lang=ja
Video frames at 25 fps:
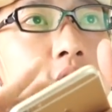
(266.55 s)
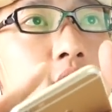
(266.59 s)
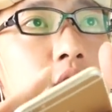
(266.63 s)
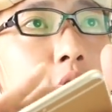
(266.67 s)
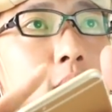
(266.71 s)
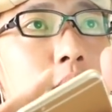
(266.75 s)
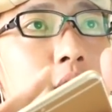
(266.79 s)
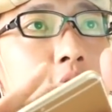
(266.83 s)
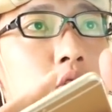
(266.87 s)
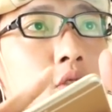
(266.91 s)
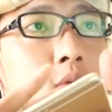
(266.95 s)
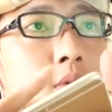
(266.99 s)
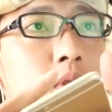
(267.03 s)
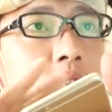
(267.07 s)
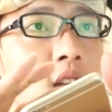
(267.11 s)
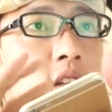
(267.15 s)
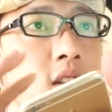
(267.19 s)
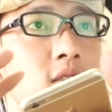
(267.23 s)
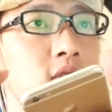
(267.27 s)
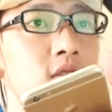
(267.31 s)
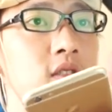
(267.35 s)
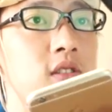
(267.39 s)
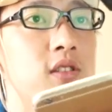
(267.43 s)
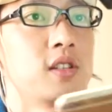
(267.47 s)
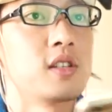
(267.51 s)
飛ばすこともでき
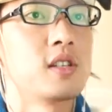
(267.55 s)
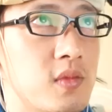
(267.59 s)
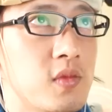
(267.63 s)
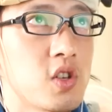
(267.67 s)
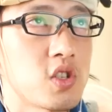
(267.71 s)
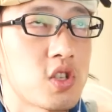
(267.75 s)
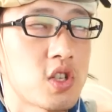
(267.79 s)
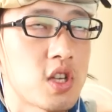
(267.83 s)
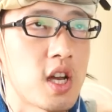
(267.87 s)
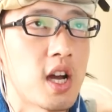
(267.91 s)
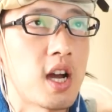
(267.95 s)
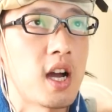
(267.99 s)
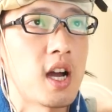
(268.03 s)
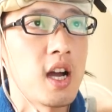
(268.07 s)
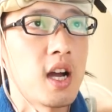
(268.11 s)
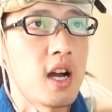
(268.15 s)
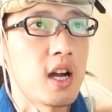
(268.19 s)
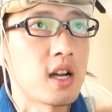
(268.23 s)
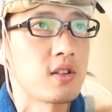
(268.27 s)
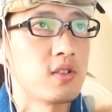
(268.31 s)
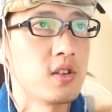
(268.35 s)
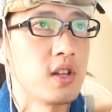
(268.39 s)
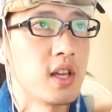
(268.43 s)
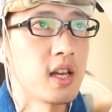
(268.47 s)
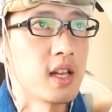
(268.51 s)
る。よっ
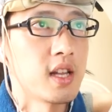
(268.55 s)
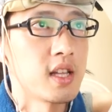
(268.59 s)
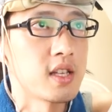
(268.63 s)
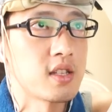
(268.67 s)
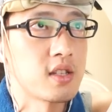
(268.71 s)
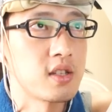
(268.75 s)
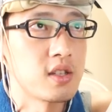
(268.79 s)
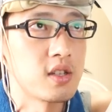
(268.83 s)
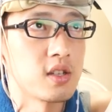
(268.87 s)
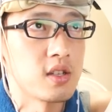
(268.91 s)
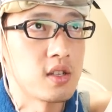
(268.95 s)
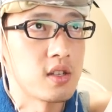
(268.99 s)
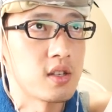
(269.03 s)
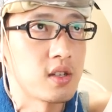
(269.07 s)
しゃー、クリアです。